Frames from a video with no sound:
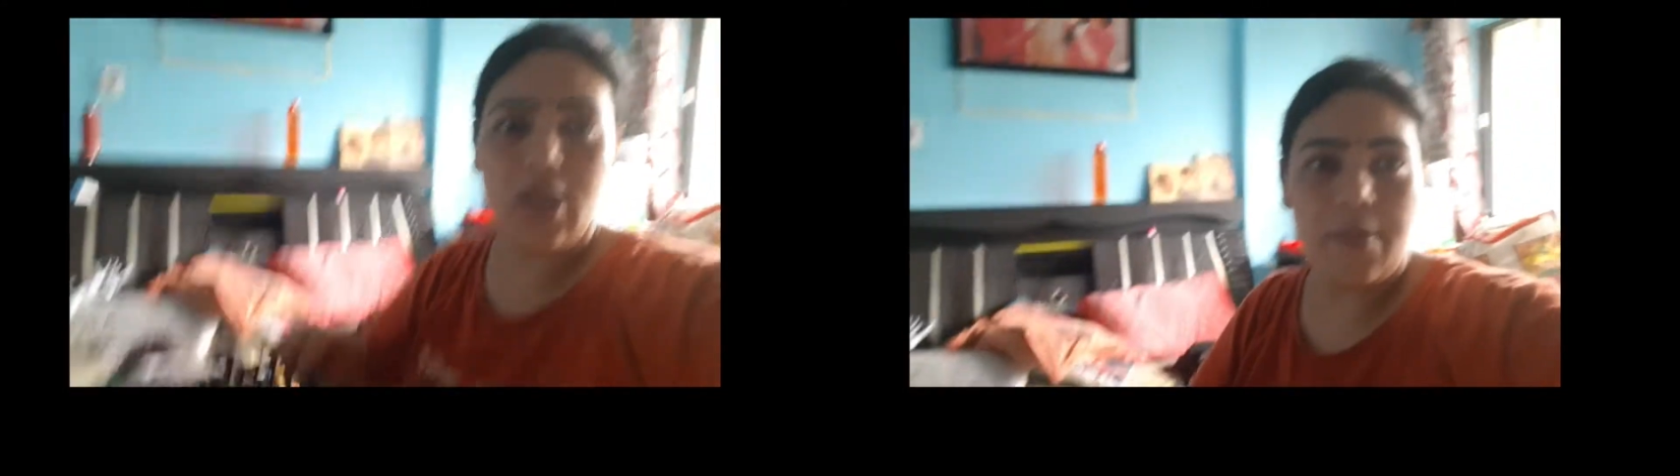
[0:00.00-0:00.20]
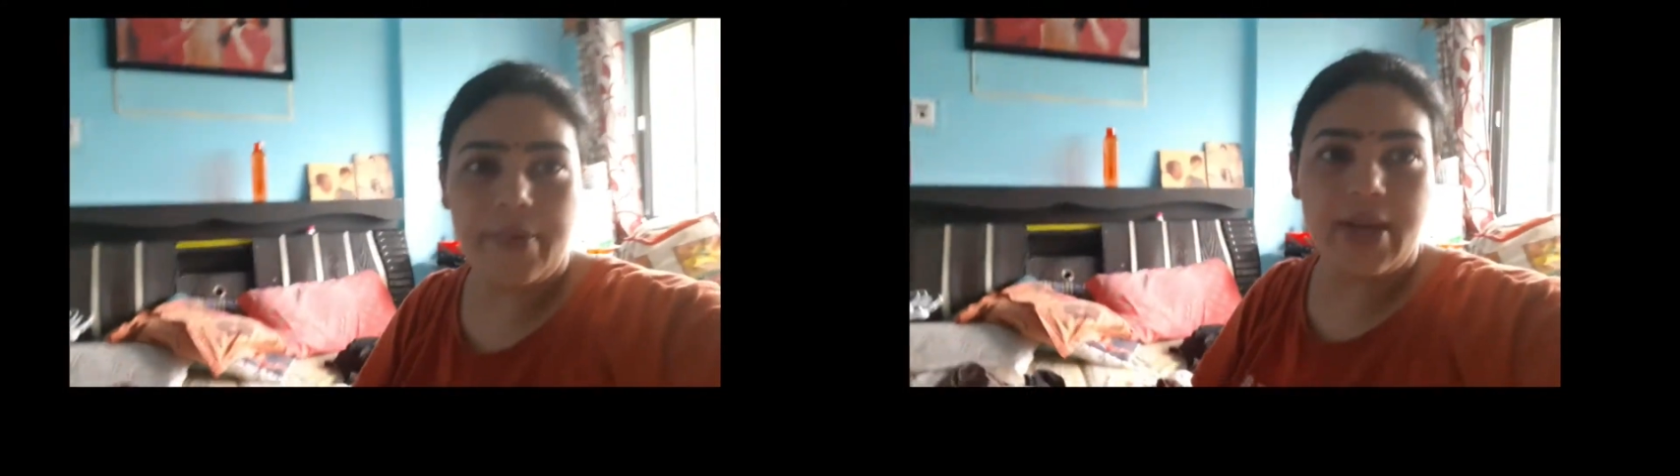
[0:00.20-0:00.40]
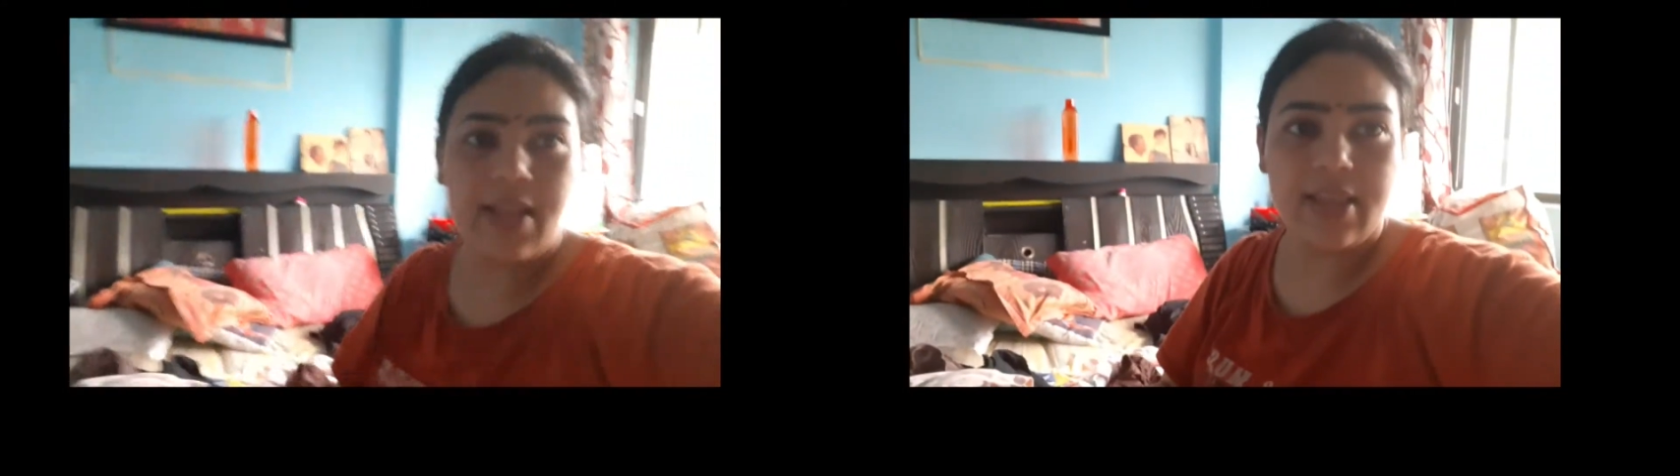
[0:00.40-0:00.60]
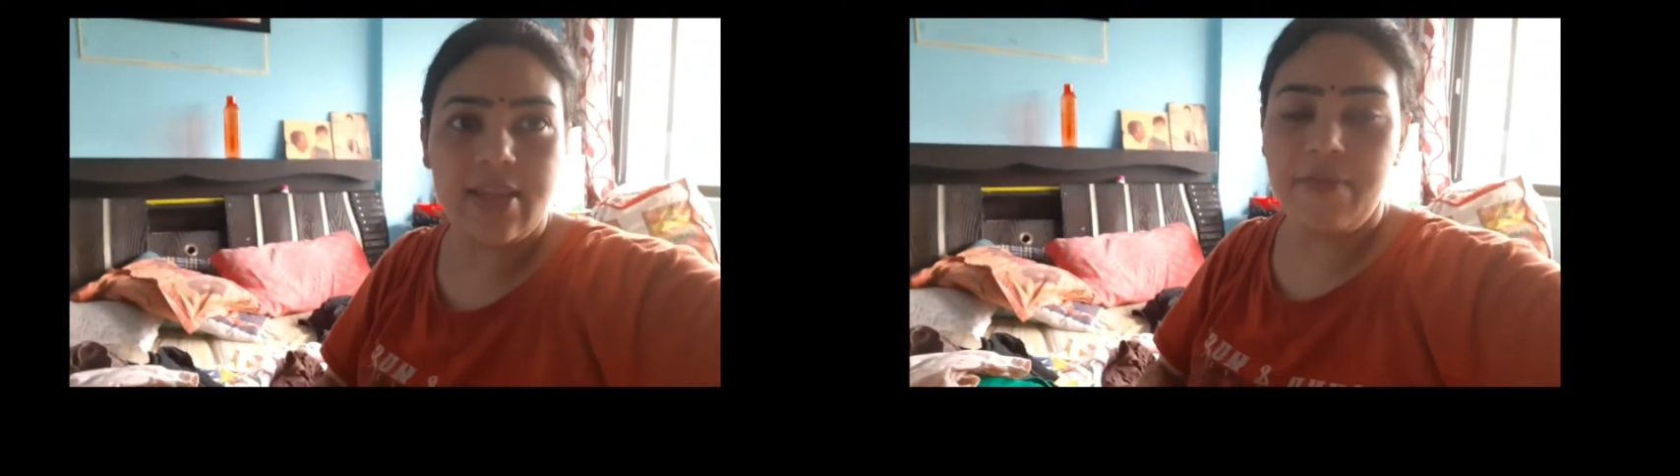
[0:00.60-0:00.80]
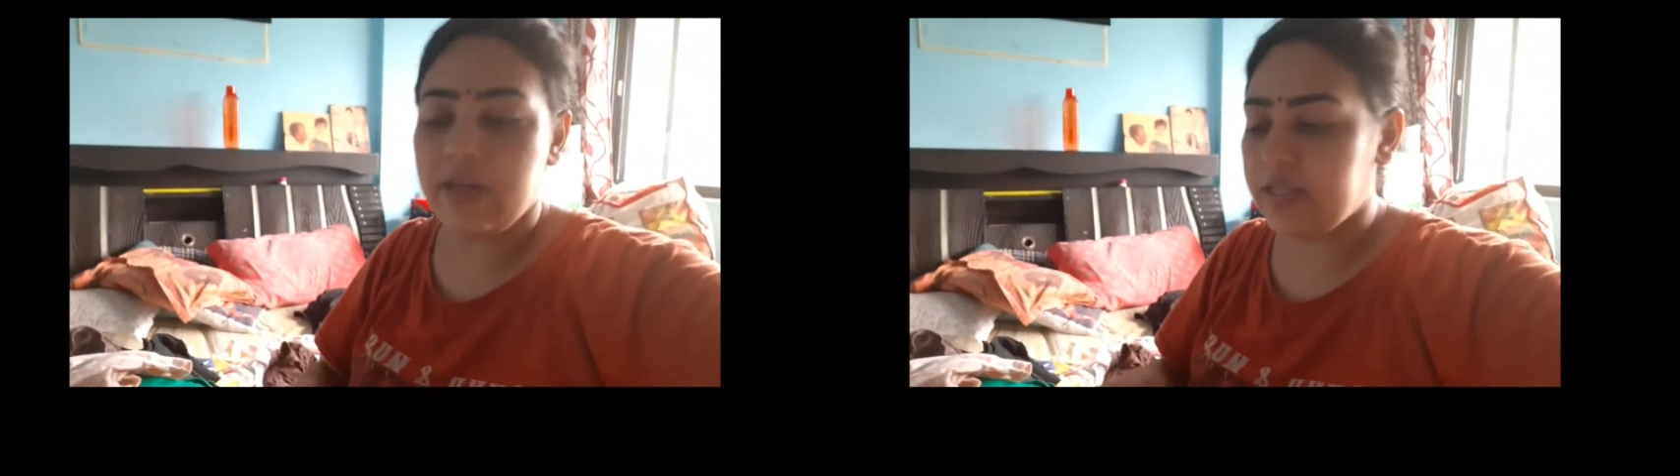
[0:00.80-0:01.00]
कपड़े रहते
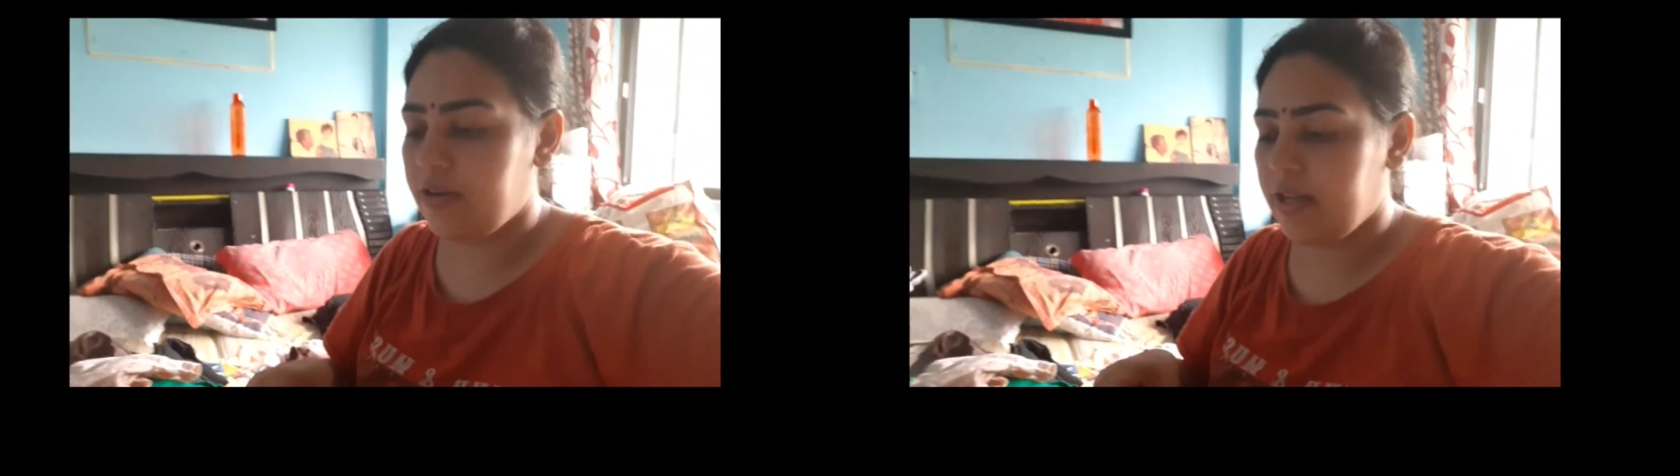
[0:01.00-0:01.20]
हैं वेस्ट